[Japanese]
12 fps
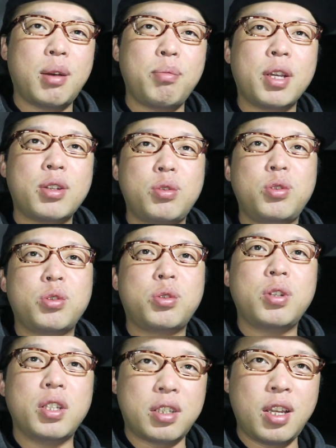さんびゃくきゅうじゅ
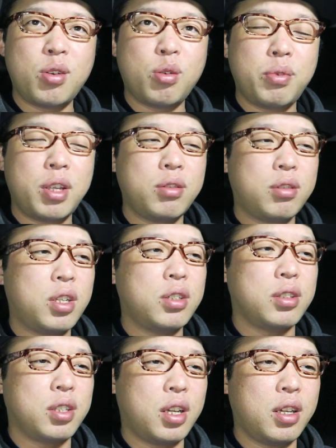うきゅうえん税込みで売って
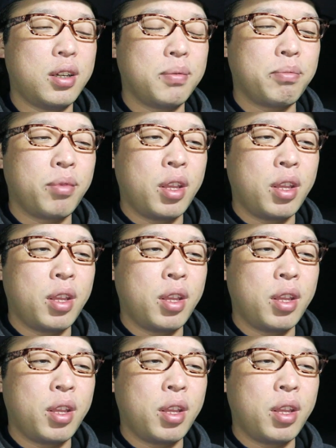るんで、